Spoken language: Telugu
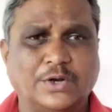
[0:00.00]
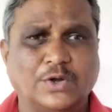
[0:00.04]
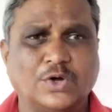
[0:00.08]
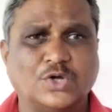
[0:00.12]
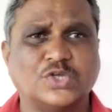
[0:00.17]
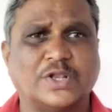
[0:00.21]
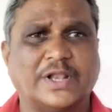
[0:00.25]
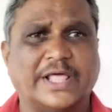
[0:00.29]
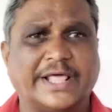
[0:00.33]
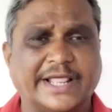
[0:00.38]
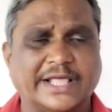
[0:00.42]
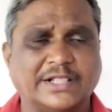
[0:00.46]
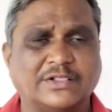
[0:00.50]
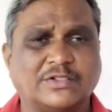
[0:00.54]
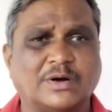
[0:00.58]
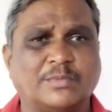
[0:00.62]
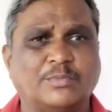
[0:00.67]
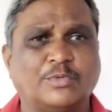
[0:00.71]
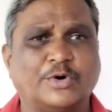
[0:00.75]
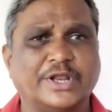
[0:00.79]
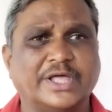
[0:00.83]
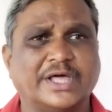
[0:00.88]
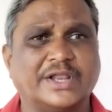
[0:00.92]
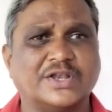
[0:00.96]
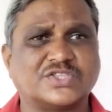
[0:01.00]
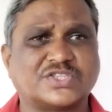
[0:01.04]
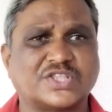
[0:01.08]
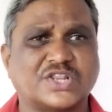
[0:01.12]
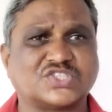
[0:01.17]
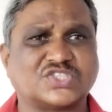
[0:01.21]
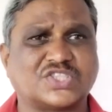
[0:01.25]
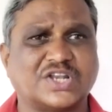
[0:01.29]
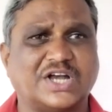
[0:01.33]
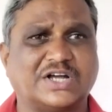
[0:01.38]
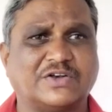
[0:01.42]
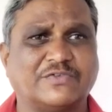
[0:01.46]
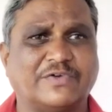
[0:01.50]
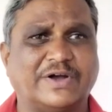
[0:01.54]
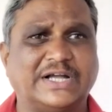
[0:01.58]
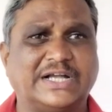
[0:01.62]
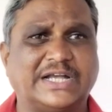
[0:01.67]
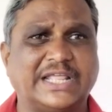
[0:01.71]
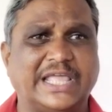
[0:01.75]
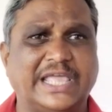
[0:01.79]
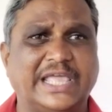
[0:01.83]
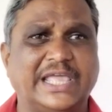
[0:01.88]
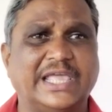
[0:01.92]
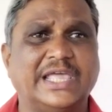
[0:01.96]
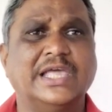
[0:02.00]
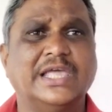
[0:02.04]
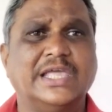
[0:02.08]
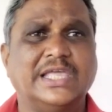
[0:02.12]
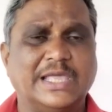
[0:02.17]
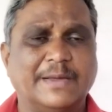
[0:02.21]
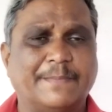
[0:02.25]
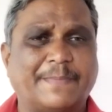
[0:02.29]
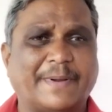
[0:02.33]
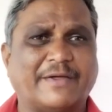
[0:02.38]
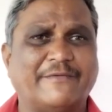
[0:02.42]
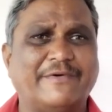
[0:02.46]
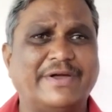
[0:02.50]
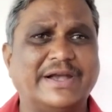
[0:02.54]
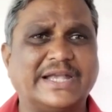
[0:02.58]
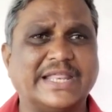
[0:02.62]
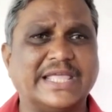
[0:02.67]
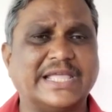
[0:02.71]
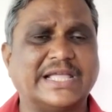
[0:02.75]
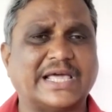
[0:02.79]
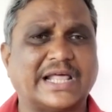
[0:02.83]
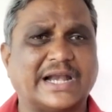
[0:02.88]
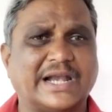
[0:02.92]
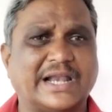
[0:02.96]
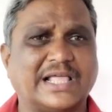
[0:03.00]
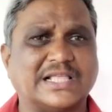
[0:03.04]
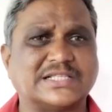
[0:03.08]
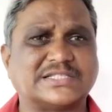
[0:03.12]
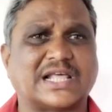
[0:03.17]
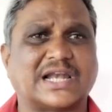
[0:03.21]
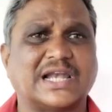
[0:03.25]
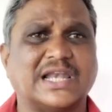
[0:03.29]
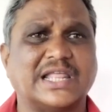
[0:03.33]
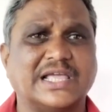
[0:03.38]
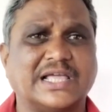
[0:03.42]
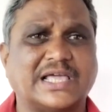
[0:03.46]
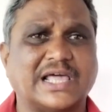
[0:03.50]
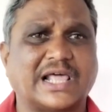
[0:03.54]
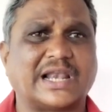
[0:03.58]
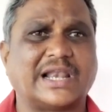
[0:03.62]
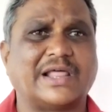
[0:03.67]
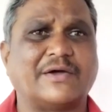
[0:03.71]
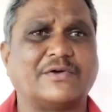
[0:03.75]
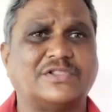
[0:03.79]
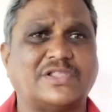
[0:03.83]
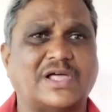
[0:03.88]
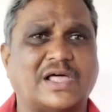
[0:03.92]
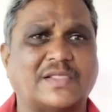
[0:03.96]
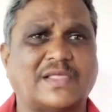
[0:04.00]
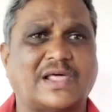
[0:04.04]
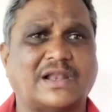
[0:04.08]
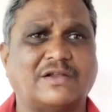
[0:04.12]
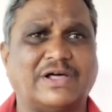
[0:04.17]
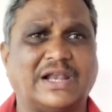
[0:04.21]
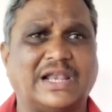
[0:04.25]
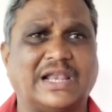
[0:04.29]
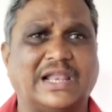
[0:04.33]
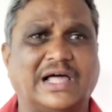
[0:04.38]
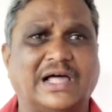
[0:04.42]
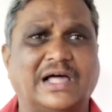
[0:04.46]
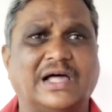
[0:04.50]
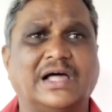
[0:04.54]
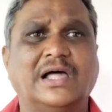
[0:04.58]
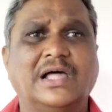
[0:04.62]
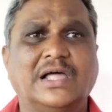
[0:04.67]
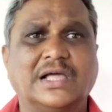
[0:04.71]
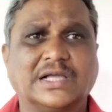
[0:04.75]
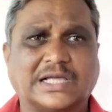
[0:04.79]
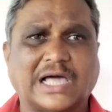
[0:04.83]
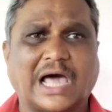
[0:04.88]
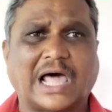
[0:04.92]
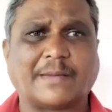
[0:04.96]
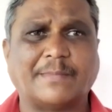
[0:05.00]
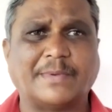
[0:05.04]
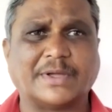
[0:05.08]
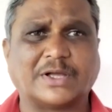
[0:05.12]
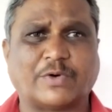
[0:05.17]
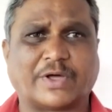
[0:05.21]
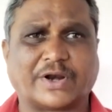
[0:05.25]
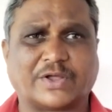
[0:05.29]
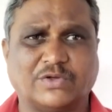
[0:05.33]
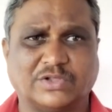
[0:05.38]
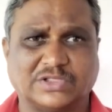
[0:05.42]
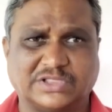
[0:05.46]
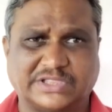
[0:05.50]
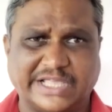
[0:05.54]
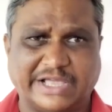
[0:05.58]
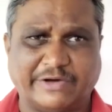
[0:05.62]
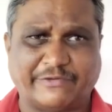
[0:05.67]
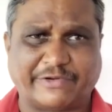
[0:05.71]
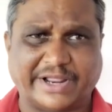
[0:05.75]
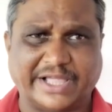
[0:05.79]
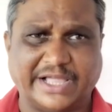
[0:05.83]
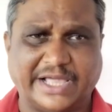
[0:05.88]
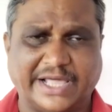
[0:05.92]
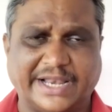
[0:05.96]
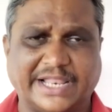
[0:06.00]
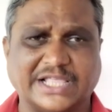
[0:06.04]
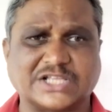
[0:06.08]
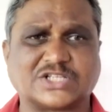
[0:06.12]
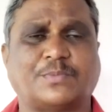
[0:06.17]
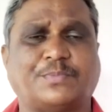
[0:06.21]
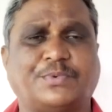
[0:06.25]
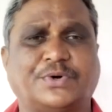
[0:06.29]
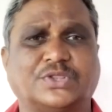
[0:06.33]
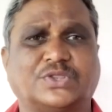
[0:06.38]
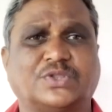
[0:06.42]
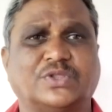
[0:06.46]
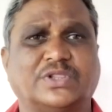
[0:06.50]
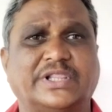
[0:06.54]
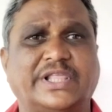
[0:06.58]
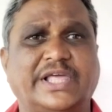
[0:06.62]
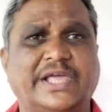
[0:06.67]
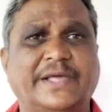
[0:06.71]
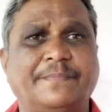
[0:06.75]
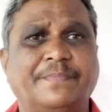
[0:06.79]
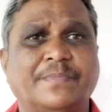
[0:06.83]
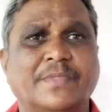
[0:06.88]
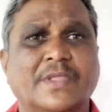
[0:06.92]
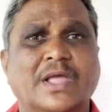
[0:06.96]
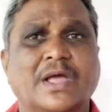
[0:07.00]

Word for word: ఈరోజు నరేంద్ర మోడీ అనుసరిస్తున్నటువంటి ఈ ప్రైవేటీకరణ సరళీకరణ విధానాల వల్ల కార్మిక వర్గం తీవ్రంగా నష్టపోతుంది